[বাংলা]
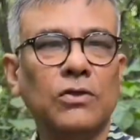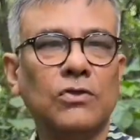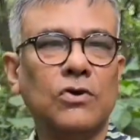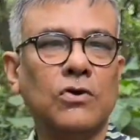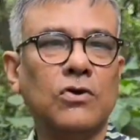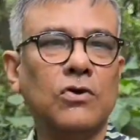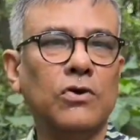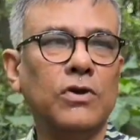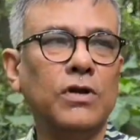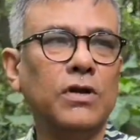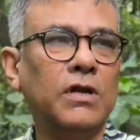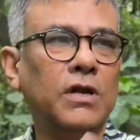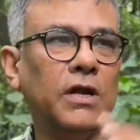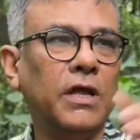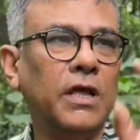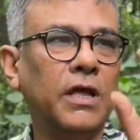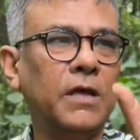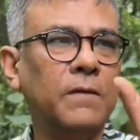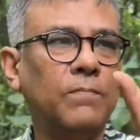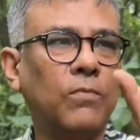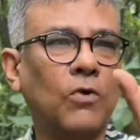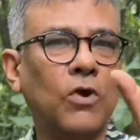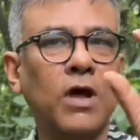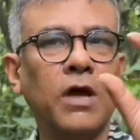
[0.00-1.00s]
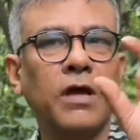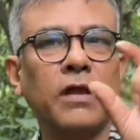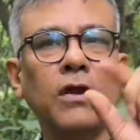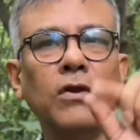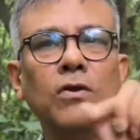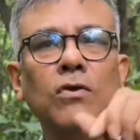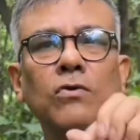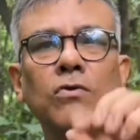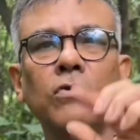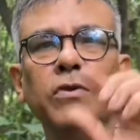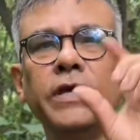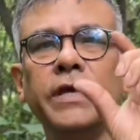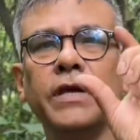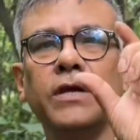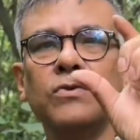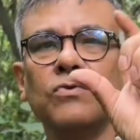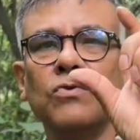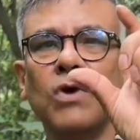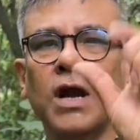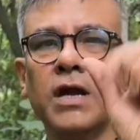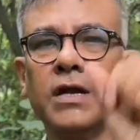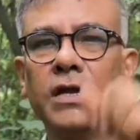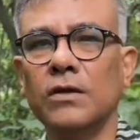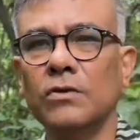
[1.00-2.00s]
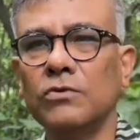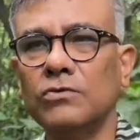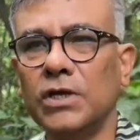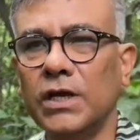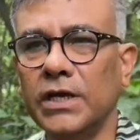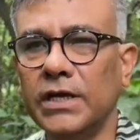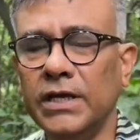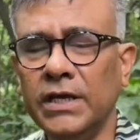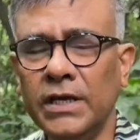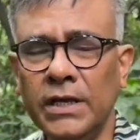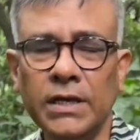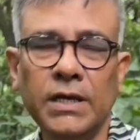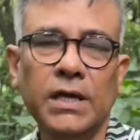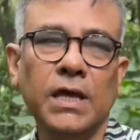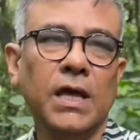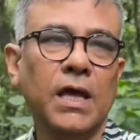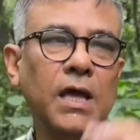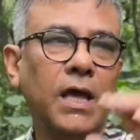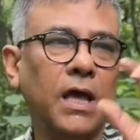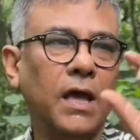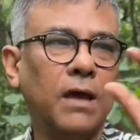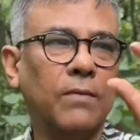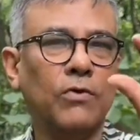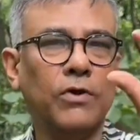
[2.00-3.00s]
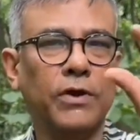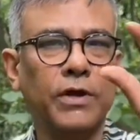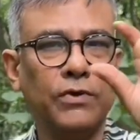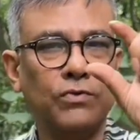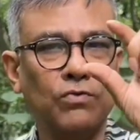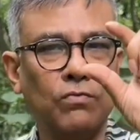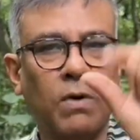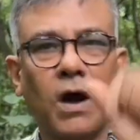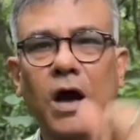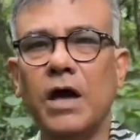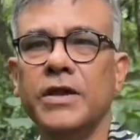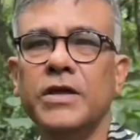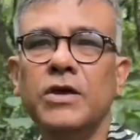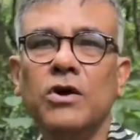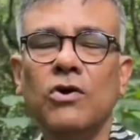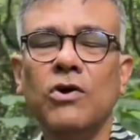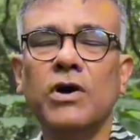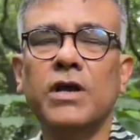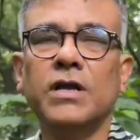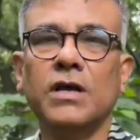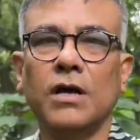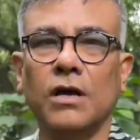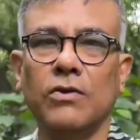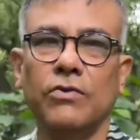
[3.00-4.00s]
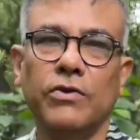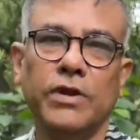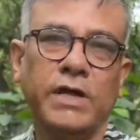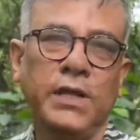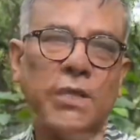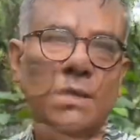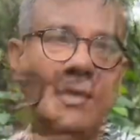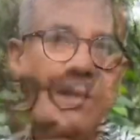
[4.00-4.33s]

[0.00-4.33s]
তখন এই পরাগ্রেণুগুলি একটু আঠালো থাকে এবং একটু ভারী হওয়ার কারণে